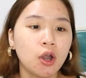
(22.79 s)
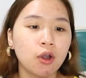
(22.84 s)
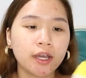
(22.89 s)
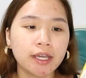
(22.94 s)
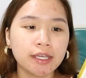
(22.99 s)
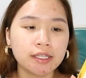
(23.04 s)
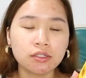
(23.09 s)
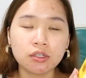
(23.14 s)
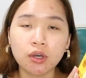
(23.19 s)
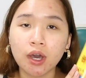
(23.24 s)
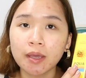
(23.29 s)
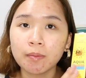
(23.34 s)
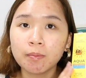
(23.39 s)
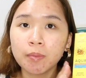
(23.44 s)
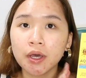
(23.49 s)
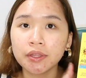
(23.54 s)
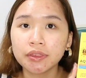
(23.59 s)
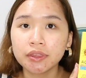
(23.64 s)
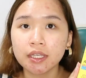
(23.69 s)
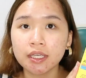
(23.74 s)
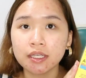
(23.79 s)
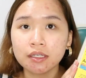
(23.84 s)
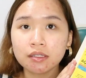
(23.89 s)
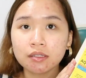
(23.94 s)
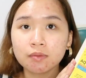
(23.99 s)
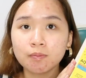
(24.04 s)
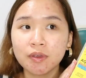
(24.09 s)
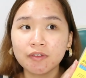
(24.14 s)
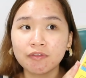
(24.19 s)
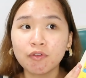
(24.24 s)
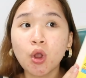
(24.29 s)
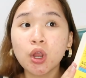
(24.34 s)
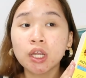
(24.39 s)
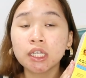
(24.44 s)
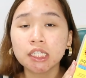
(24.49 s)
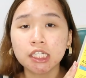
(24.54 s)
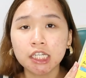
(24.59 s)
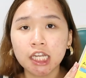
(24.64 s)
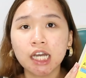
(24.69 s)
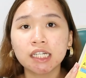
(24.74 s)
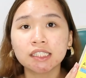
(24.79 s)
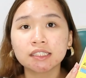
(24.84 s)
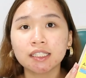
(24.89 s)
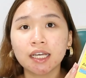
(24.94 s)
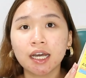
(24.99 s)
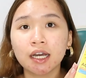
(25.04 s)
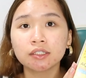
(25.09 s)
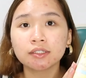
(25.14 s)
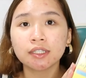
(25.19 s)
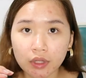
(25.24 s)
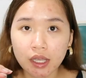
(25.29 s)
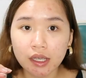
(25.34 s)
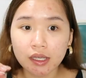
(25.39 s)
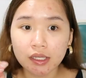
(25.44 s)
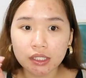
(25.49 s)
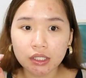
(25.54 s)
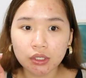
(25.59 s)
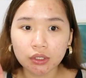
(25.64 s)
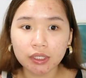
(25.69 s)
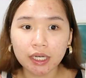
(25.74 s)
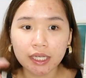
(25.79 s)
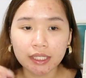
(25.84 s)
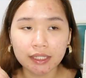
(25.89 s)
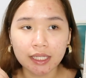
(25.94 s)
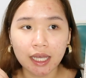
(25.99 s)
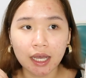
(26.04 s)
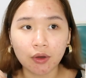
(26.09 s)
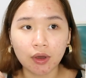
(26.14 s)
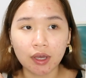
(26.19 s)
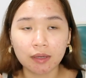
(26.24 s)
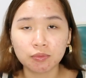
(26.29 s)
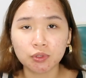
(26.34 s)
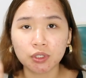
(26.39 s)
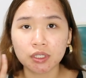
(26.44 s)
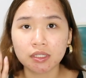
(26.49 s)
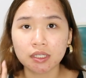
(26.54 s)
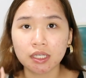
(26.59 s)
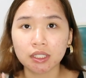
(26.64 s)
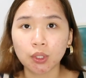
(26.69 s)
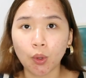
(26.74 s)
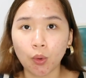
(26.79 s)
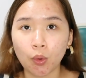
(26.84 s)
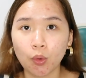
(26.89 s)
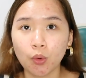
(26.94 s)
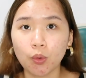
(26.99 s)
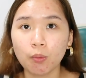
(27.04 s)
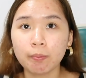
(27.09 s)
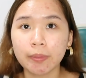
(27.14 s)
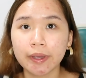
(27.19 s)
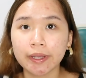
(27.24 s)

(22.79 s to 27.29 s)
Okay, so I bought this before the lockdown So right now, I'm just at home.